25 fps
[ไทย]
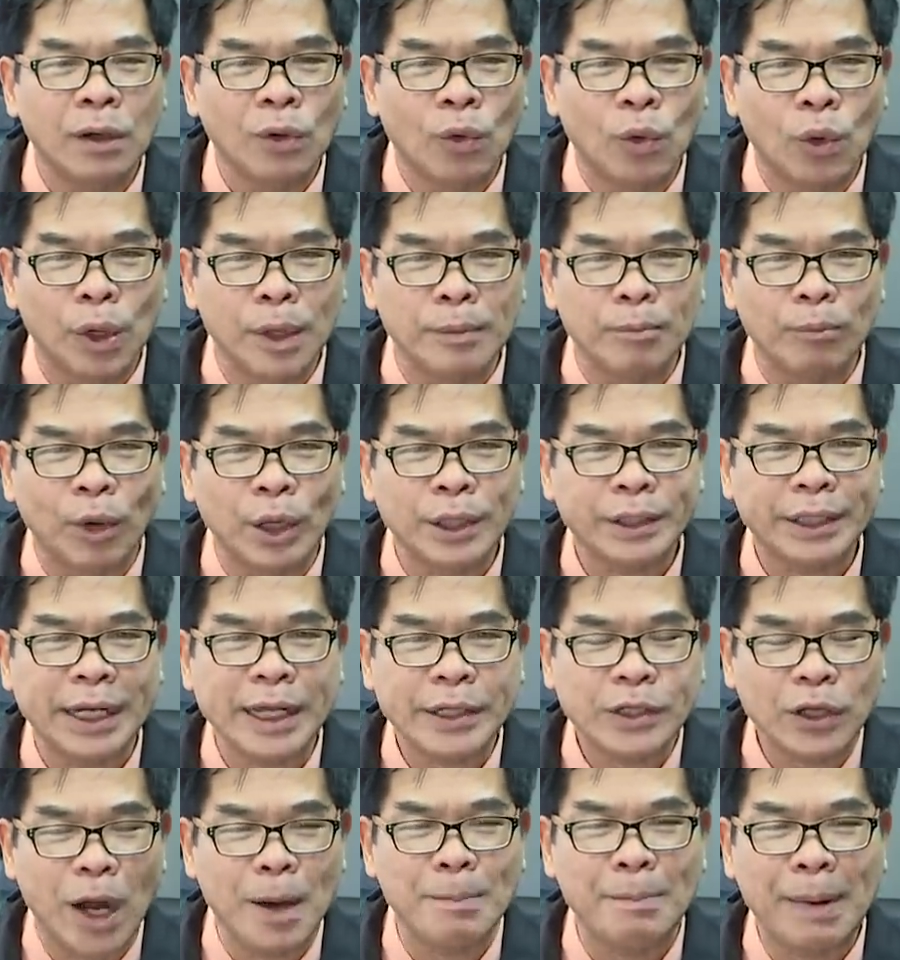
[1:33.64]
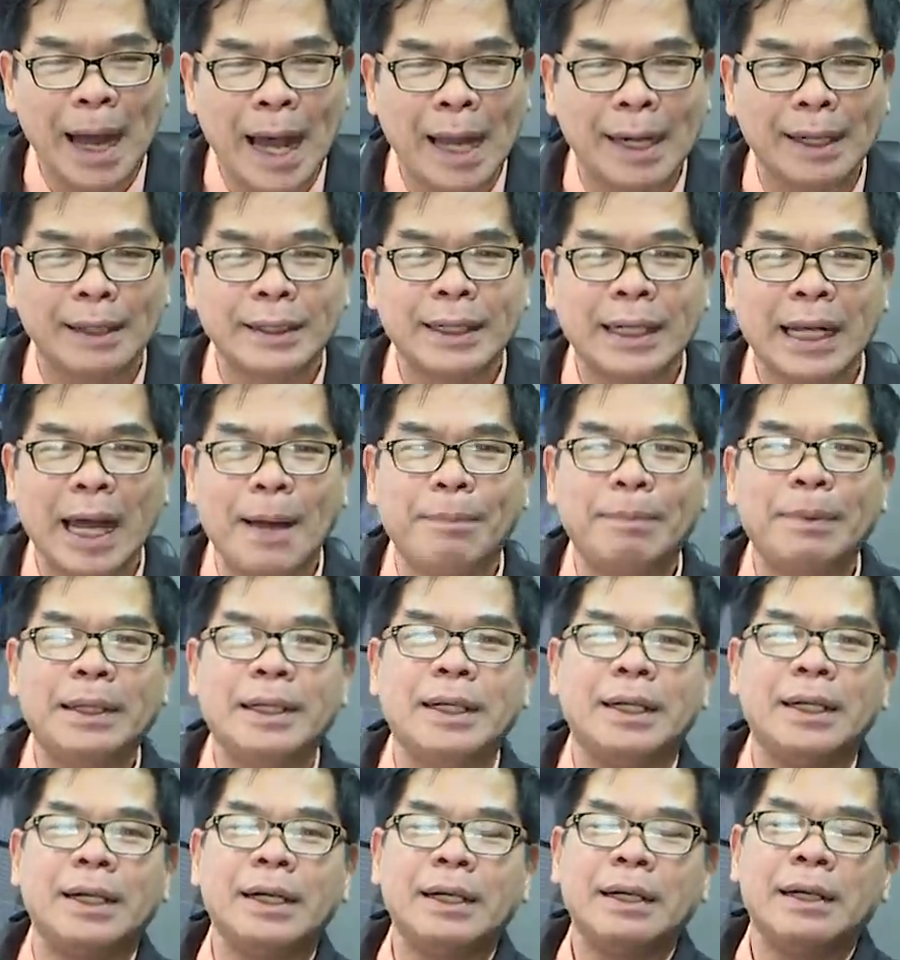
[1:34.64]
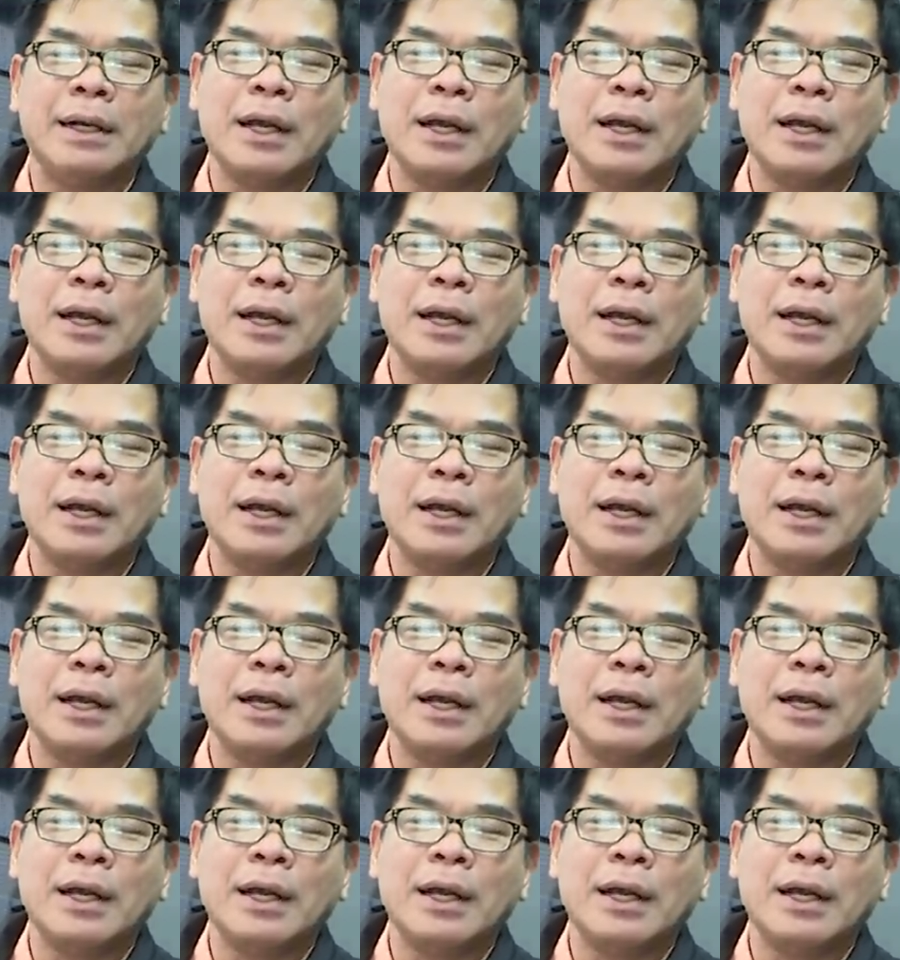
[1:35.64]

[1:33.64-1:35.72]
คุณมนตรีจอมพันธ์นะครับหรือ